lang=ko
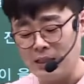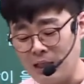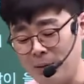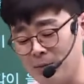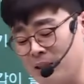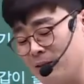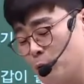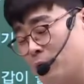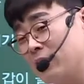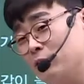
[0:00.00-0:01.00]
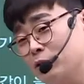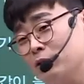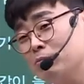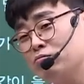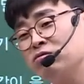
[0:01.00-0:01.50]
네가 비문하기 못하는 이유
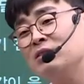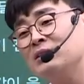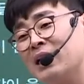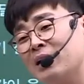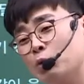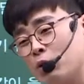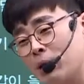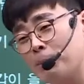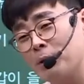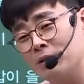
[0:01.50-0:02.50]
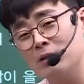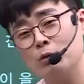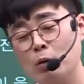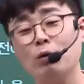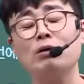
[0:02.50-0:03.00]
문장 독해편을
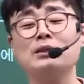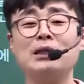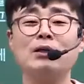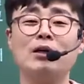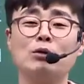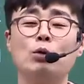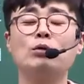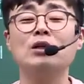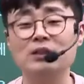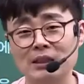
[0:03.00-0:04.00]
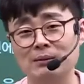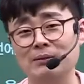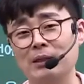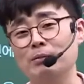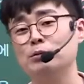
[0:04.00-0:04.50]
꼭 촬영해서
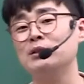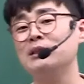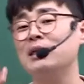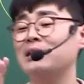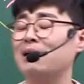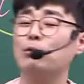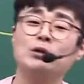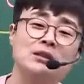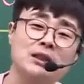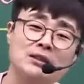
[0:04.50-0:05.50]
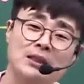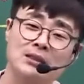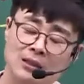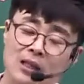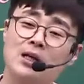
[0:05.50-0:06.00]
올려드리겠습니다. 이런 문장 잘 못 읽는
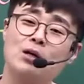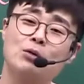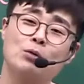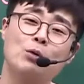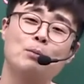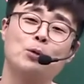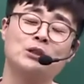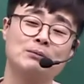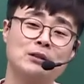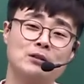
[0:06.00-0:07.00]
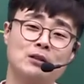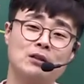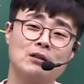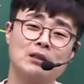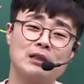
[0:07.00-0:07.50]
학생들은 꼭
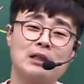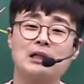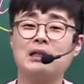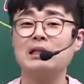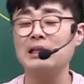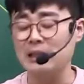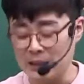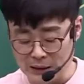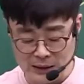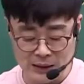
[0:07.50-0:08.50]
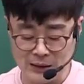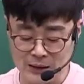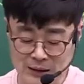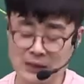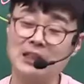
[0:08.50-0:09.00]
보시면서
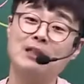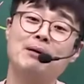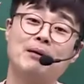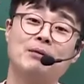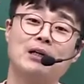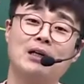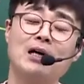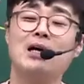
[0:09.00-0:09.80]
들으시기 바랍니다.